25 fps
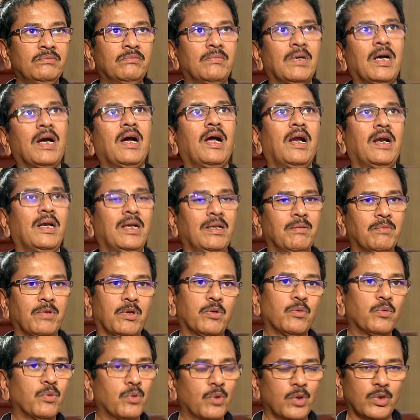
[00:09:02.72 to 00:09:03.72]
మహా అంటే
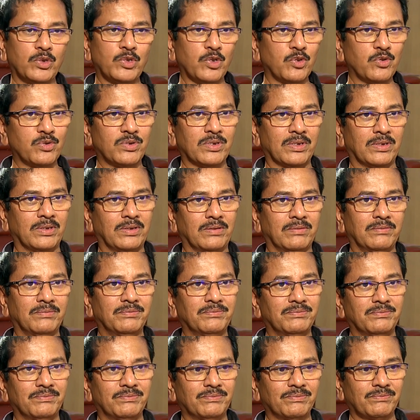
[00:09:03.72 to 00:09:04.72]
మన ఊరిలో తెలుస్తుంది
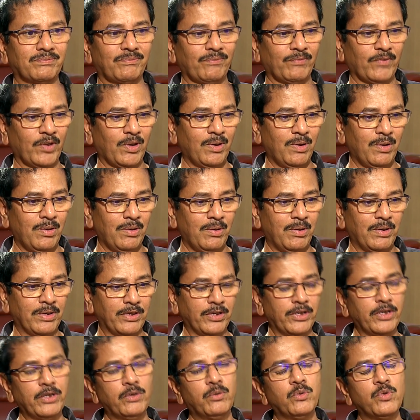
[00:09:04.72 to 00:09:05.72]

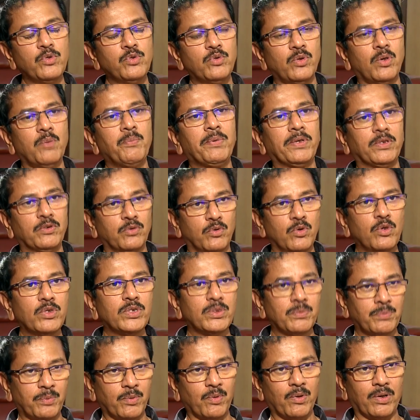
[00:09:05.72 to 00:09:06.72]
నీ గురించి ఒక పది ఊర్లు
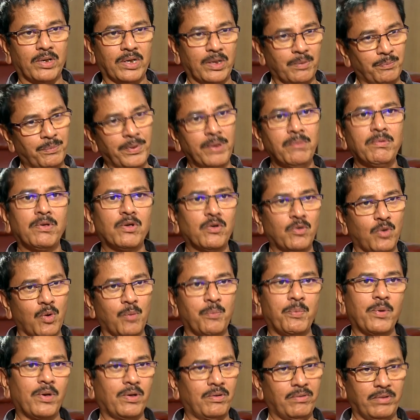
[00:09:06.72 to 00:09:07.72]
చెప్పుకోవాలి అప్పుడే మనం
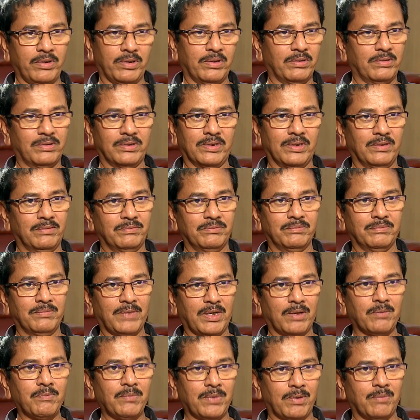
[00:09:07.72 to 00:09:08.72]
గొప్పలం అయినట్టుగా
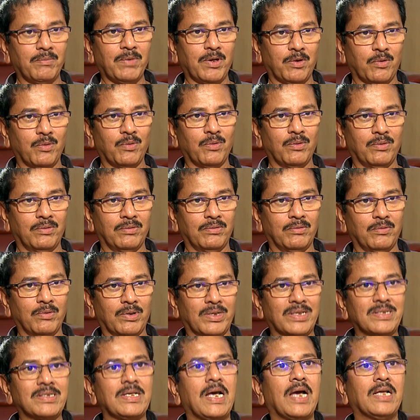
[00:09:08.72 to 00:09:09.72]
మనం మనం
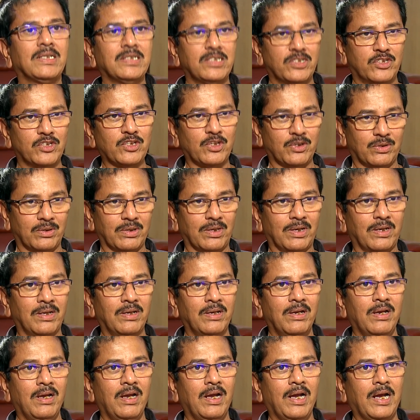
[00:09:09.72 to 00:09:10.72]
ఒకటి సాధించినట్టుగా
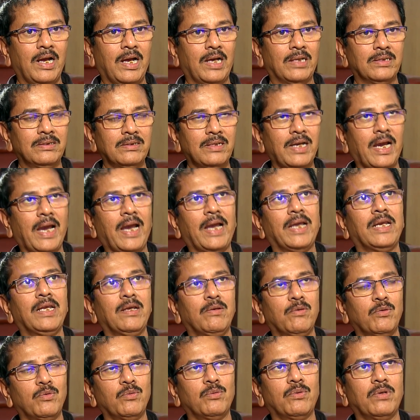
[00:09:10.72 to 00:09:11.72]
అందుకే ఆయన
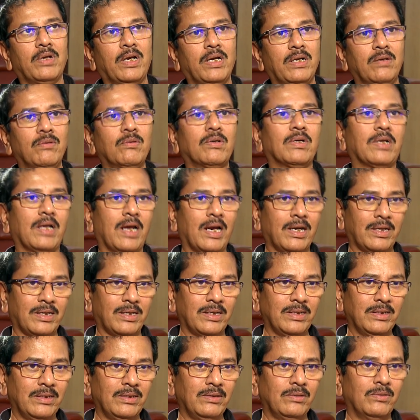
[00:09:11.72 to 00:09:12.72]
ఏమనుకున్నా అంటే ఒక
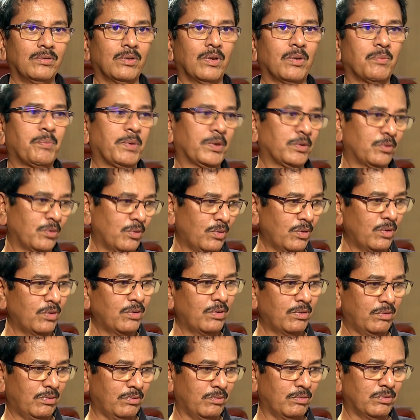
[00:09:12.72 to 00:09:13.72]
డాక్టర్ అయ్యి ఒక పది ఊర్లో
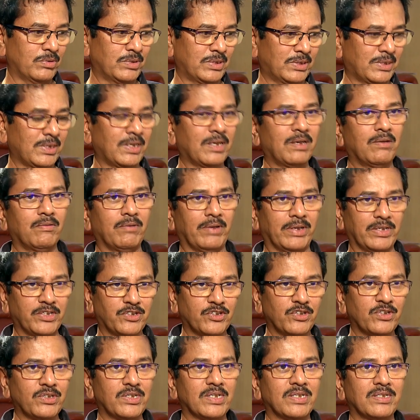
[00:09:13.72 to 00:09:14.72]
ఉచితంగా
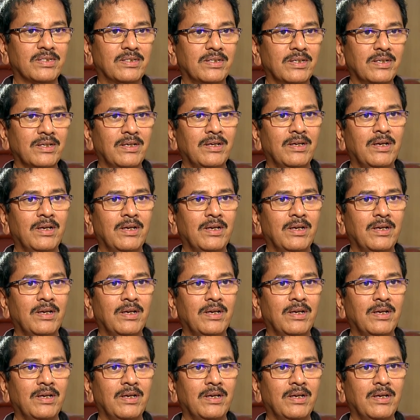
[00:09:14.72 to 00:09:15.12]
వైద్యం చేస్తే